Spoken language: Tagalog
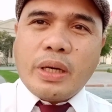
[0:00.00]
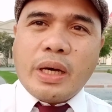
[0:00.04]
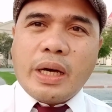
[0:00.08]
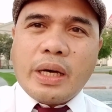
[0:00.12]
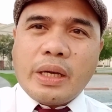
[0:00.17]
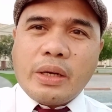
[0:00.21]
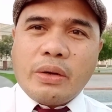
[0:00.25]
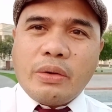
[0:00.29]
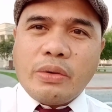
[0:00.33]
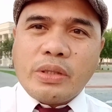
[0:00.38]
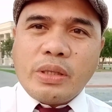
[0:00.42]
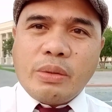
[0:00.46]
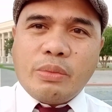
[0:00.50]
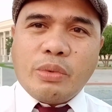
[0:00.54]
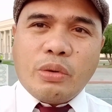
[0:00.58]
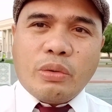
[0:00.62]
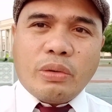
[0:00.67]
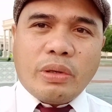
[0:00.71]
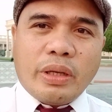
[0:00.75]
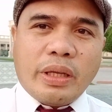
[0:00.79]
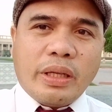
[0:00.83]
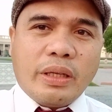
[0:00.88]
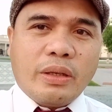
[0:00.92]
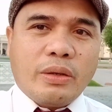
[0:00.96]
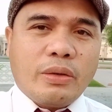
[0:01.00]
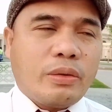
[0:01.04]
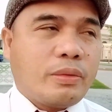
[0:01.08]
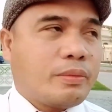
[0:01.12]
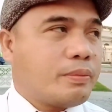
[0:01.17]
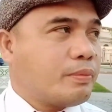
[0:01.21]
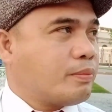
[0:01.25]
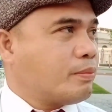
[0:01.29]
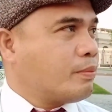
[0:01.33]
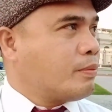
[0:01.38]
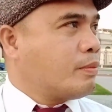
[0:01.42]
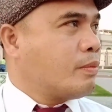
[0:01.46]
araw sa buong linggo
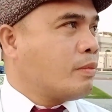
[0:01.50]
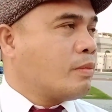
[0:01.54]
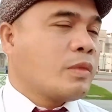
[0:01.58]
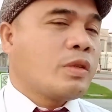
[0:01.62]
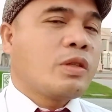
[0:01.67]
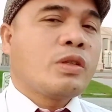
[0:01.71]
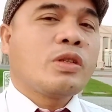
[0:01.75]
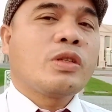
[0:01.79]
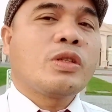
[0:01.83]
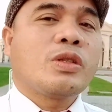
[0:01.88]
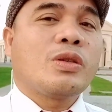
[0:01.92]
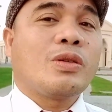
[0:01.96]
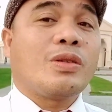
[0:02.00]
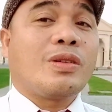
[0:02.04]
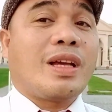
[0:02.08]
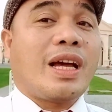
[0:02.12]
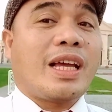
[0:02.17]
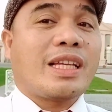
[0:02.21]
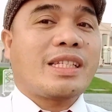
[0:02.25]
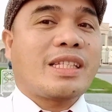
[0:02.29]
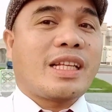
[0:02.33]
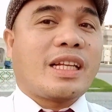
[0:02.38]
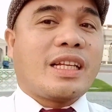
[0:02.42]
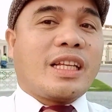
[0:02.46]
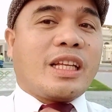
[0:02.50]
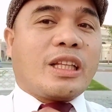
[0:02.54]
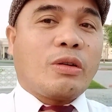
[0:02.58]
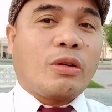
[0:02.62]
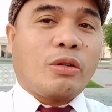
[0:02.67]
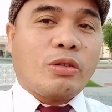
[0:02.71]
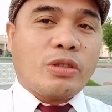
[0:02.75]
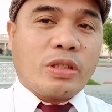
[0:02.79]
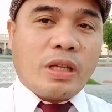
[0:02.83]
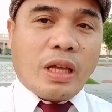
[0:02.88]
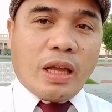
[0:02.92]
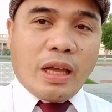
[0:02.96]
So guys,
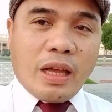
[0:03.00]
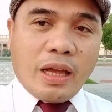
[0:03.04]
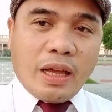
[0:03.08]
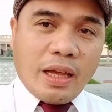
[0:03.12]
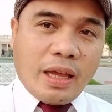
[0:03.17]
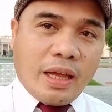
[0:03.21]
nandito ako sa